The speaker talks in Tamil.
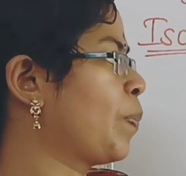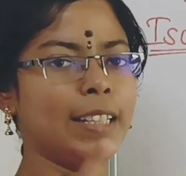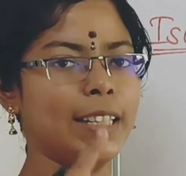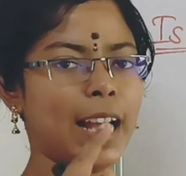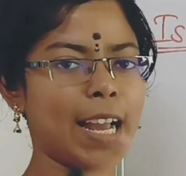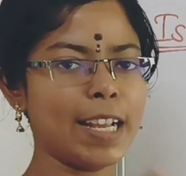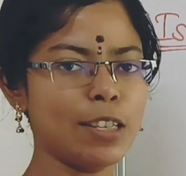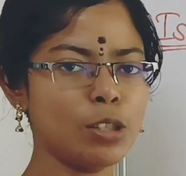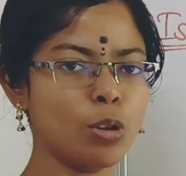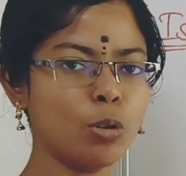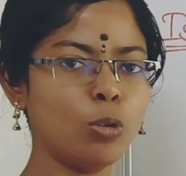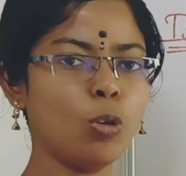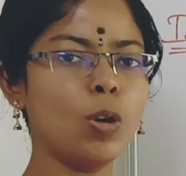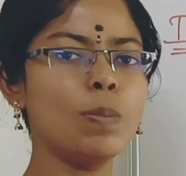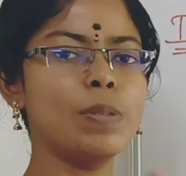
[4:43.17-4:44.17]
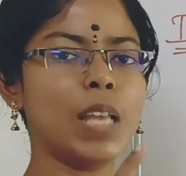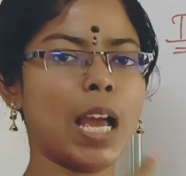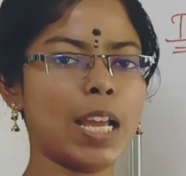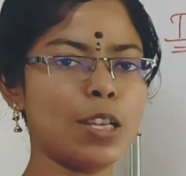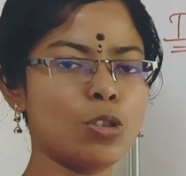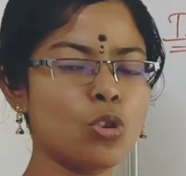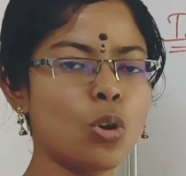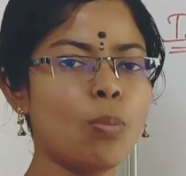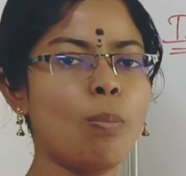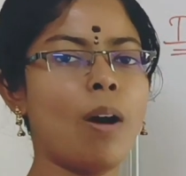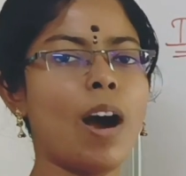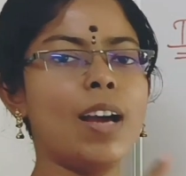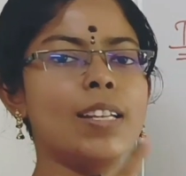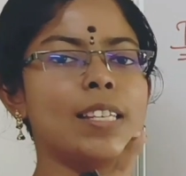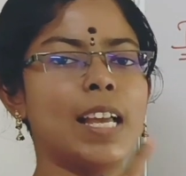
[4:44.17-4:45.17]
இந்த ஐசோடோப்ஸ்
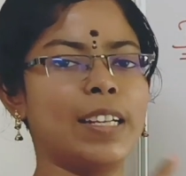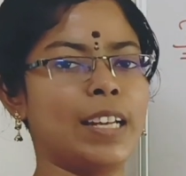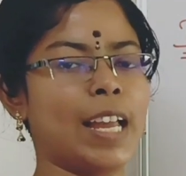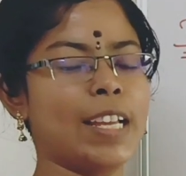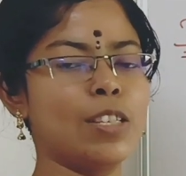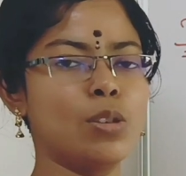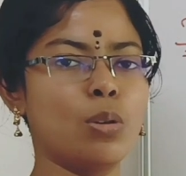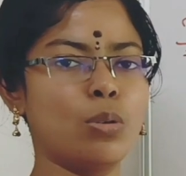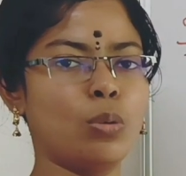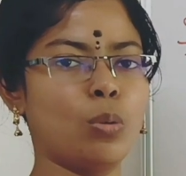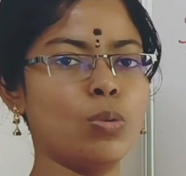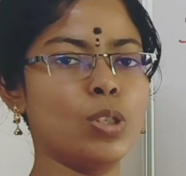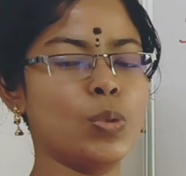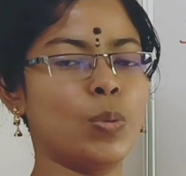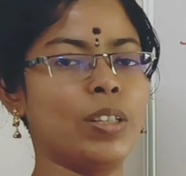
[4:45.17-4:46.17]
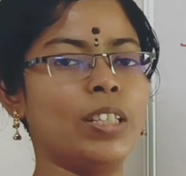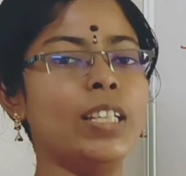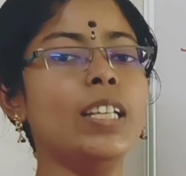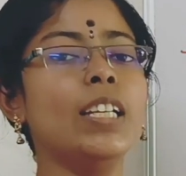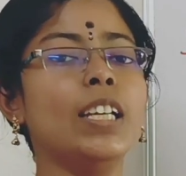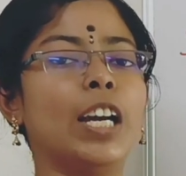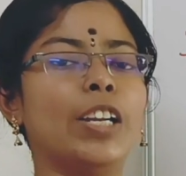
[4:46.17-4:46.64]
ஐசோபார்ஸ் அண்ட் ஐசோடோன்ஸ் வந்து